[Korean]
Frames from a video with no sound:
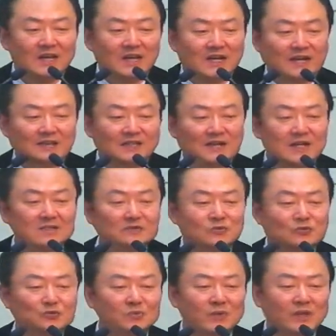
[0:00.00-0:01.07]
가장
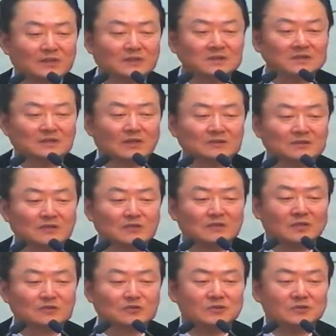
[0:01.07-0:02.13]
중요한 성전
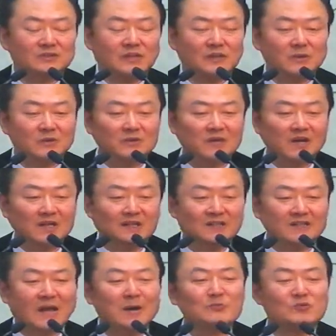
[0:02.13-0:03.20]
건축 재료가
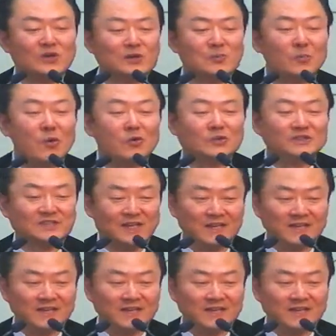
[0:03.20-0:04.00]
나무의 목재,